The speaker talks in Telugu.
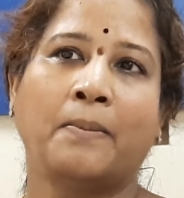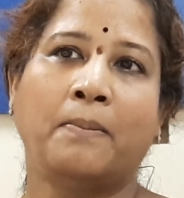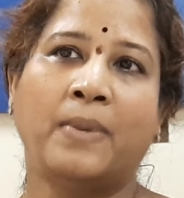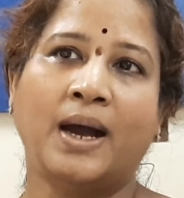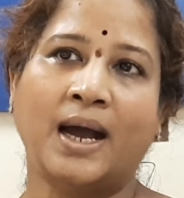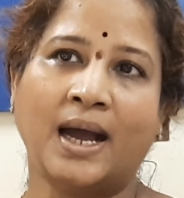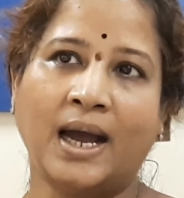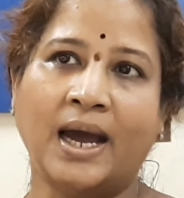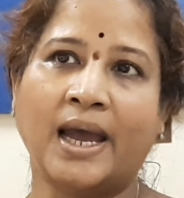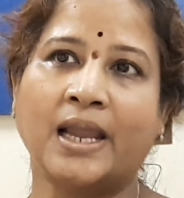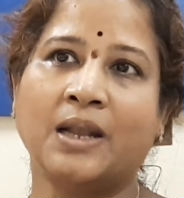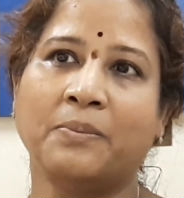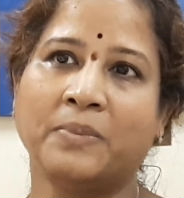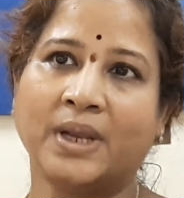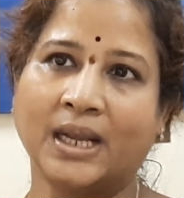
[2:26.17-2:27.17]
మా
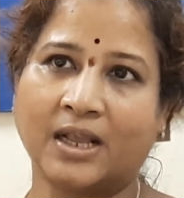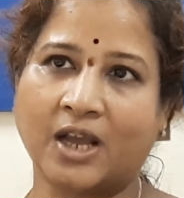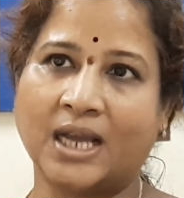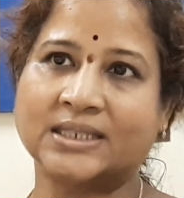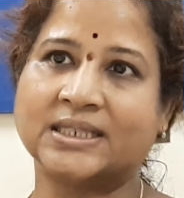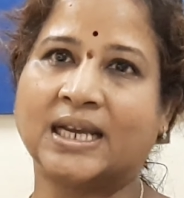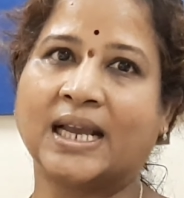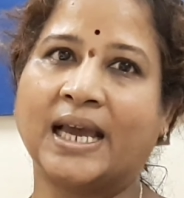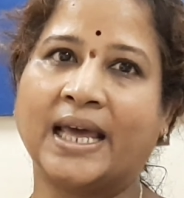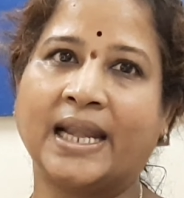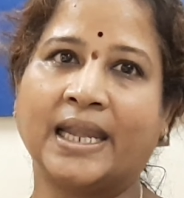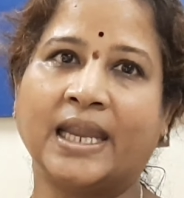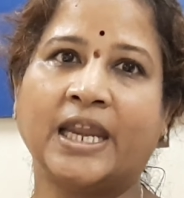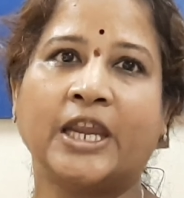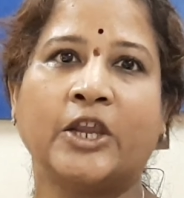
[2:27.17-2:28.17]
ఆయిల్ మిల్ కాజా
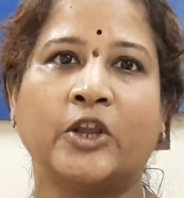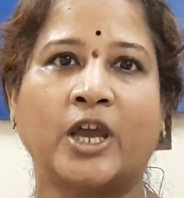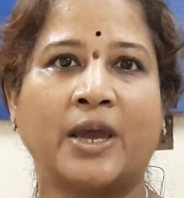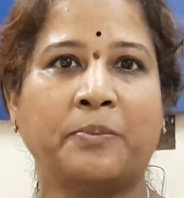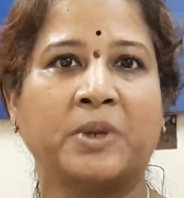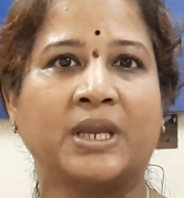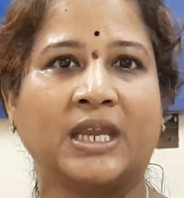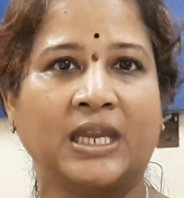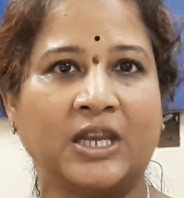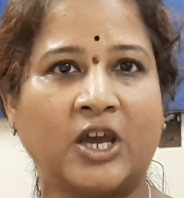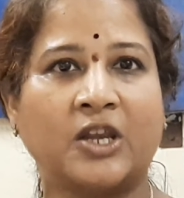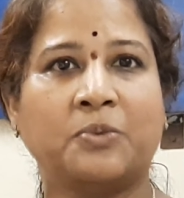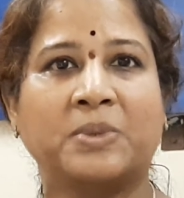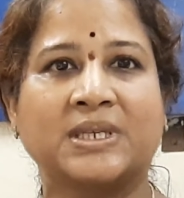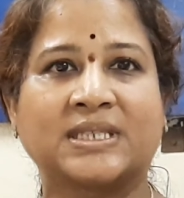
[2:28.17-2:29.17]
గారిని ఇనామి
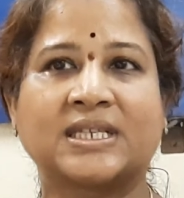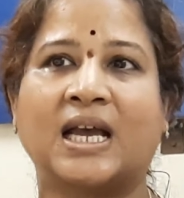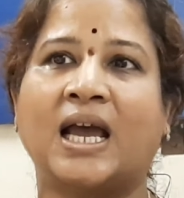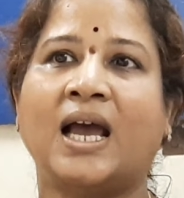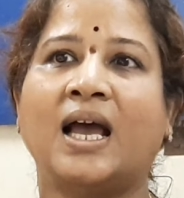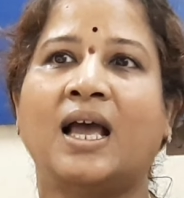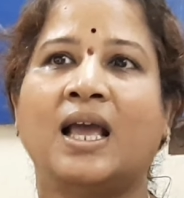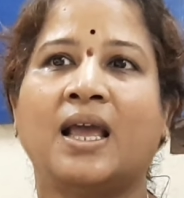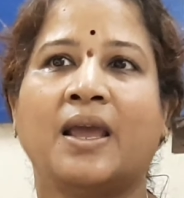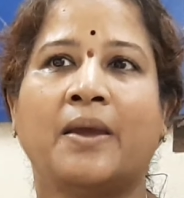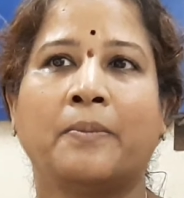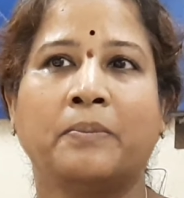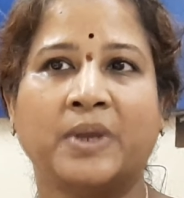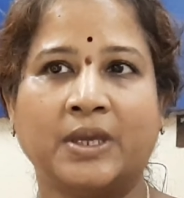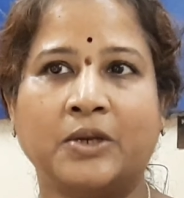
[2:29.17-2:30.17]
ఇనానిమస్గా
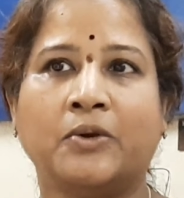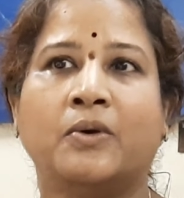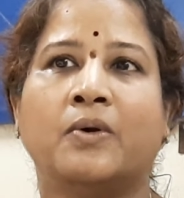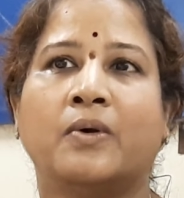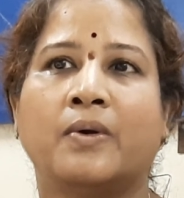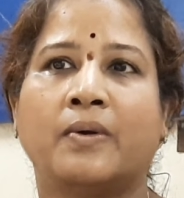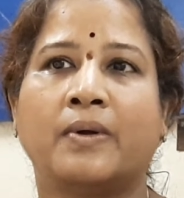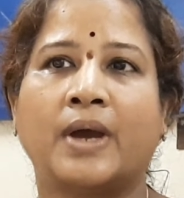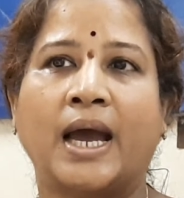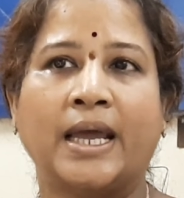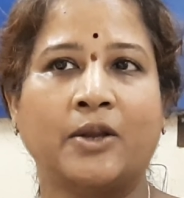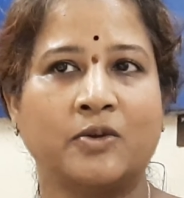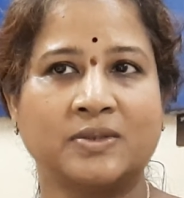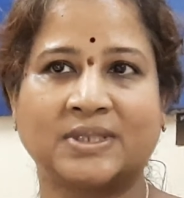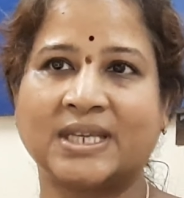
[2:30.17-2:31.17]
మీరు
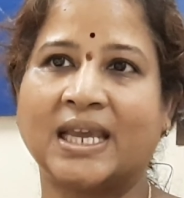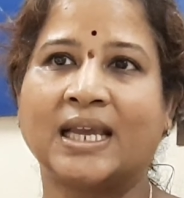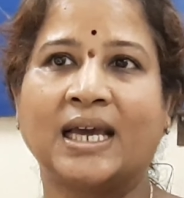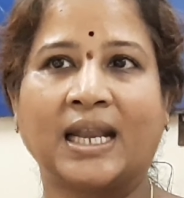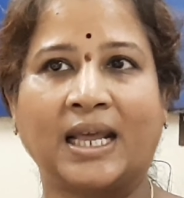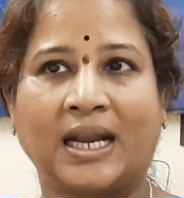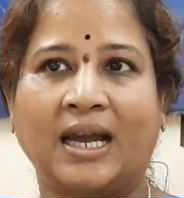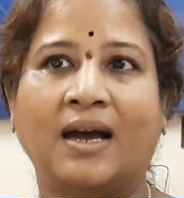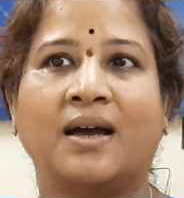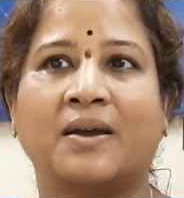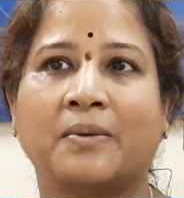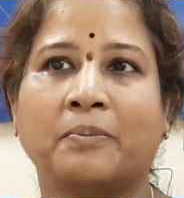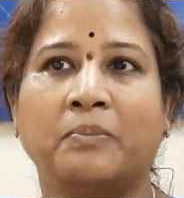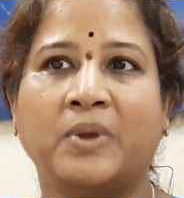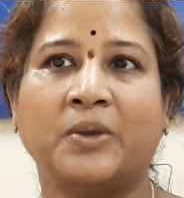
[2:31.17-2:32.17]
అనౌన్స్ చేయగలరా
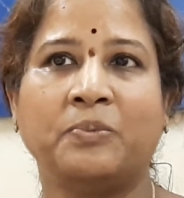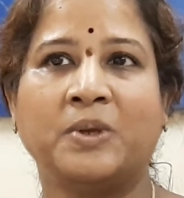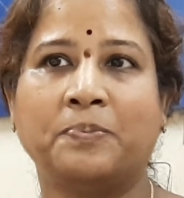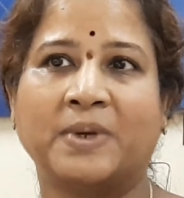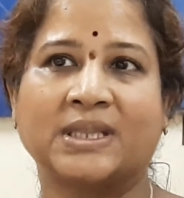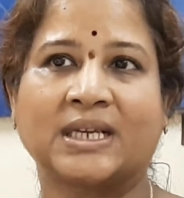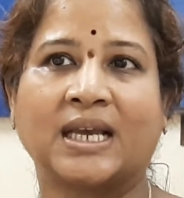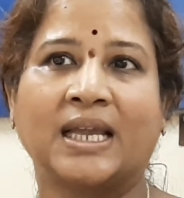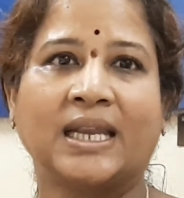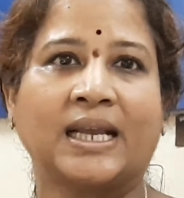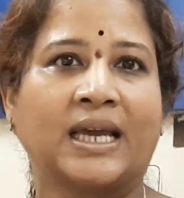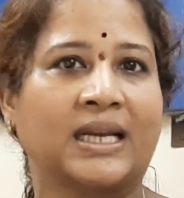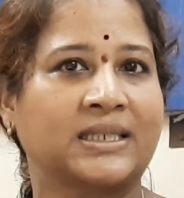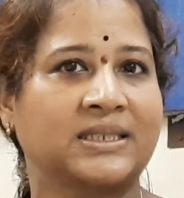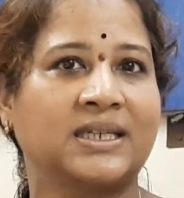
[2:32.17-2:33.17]
మేము ఈ పథకాన్ని
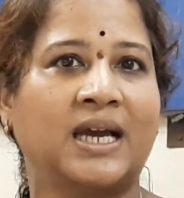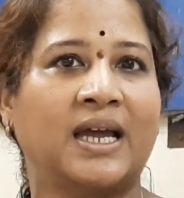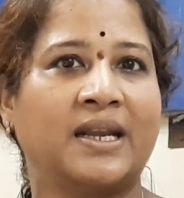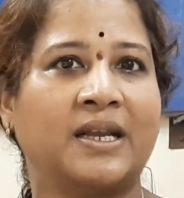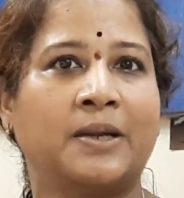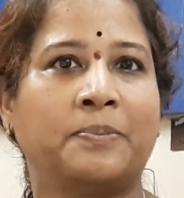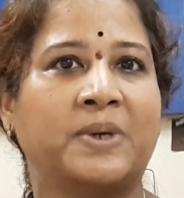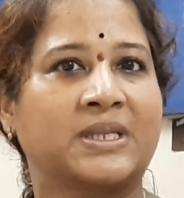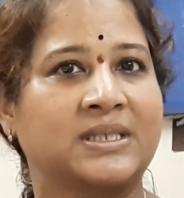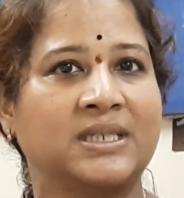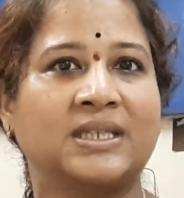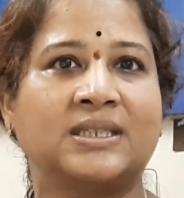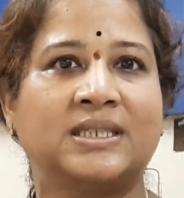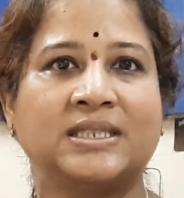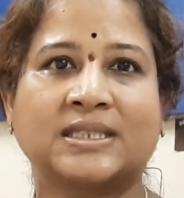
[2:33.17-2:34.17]
కరెక్ట్గా హండ్రెడ్
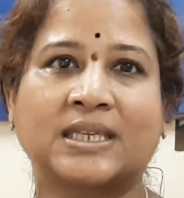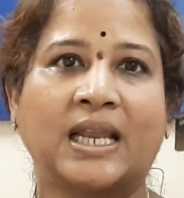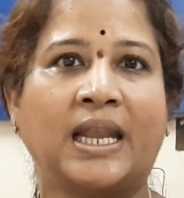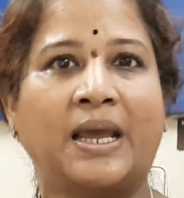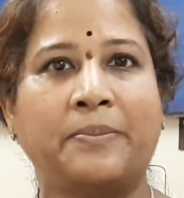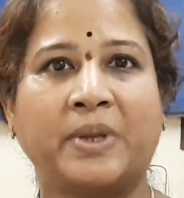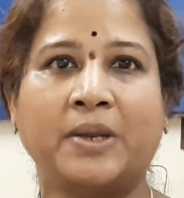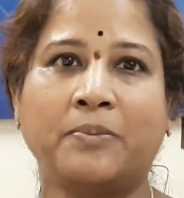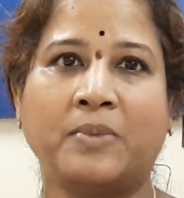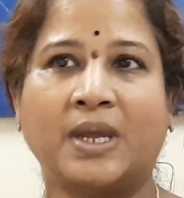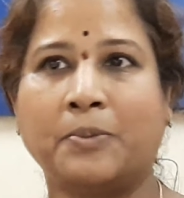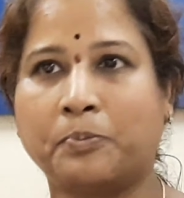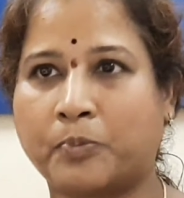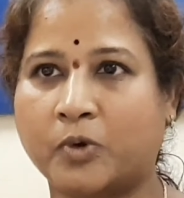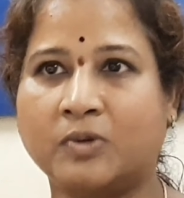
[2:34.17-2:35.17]
పర్సెంట్ తీసుకెళ్ళామని
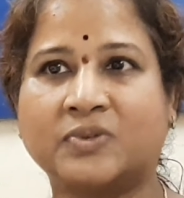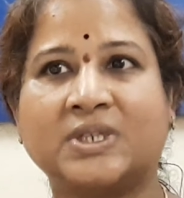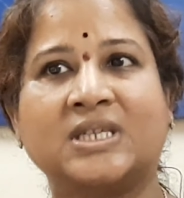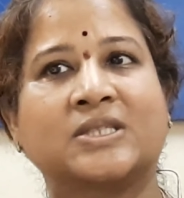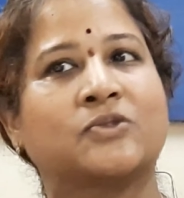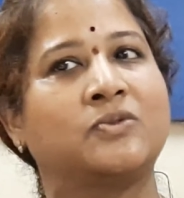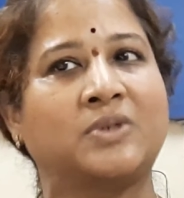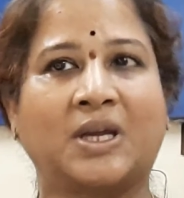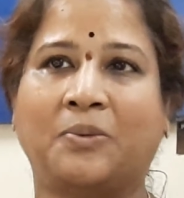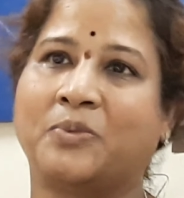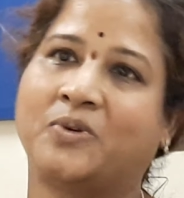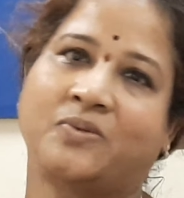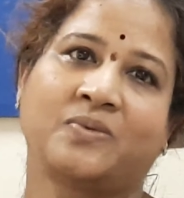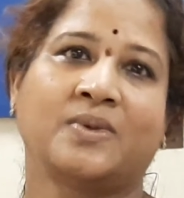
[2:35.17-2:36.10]
మేము ప్రూవ్ చేసుకుంటాము